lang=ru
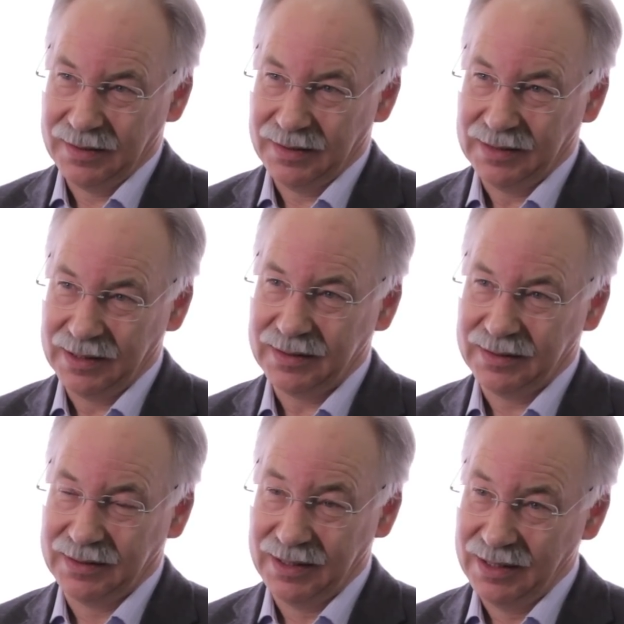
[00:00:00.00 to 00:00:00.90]

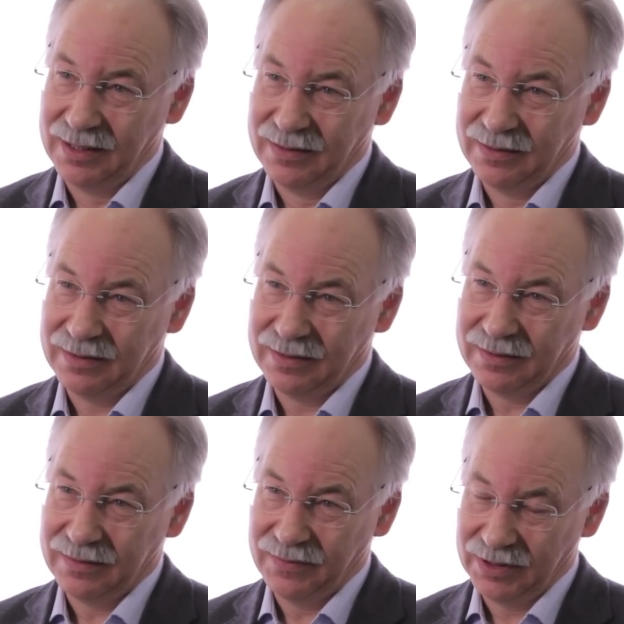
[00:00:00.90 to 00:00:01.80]
Итак, три
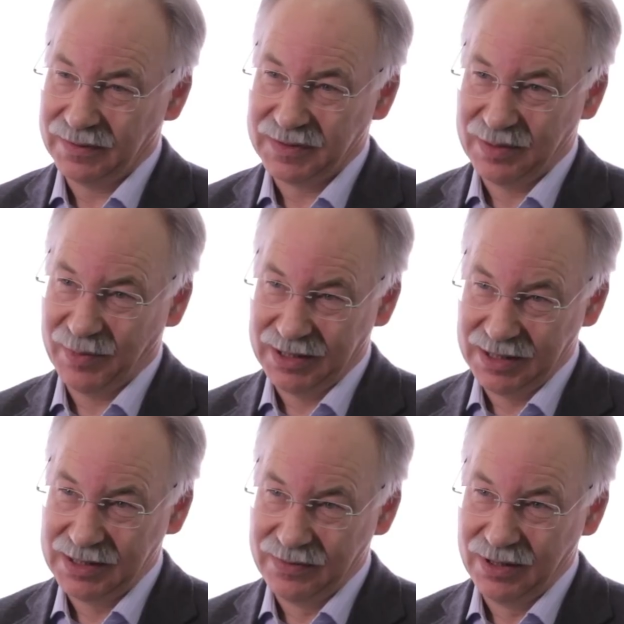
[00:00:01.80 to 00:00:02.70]
вида
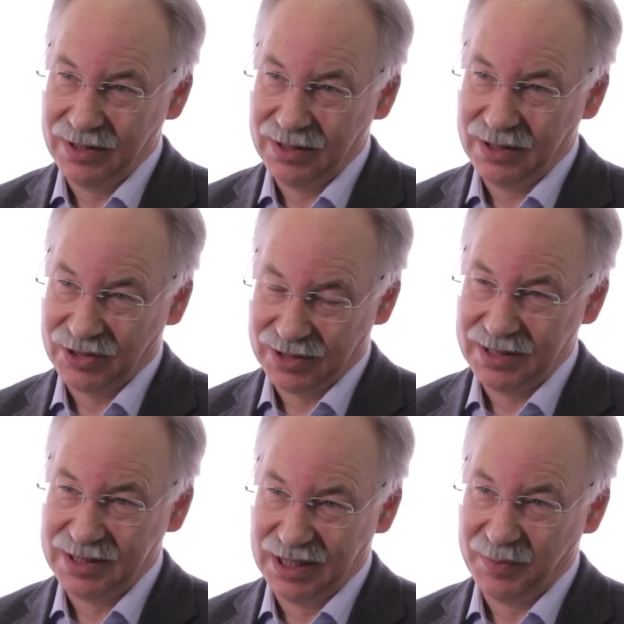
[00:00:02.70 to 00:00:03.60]
взаимодействий и
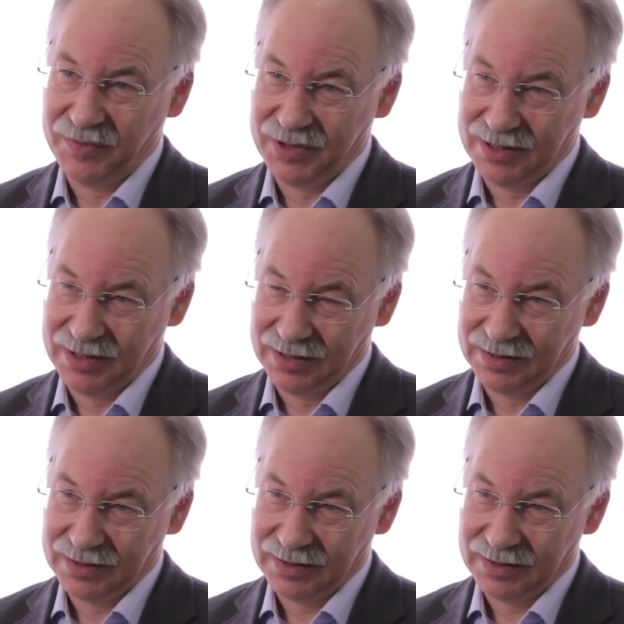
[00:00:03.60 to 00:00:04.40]
шесть типов частиц.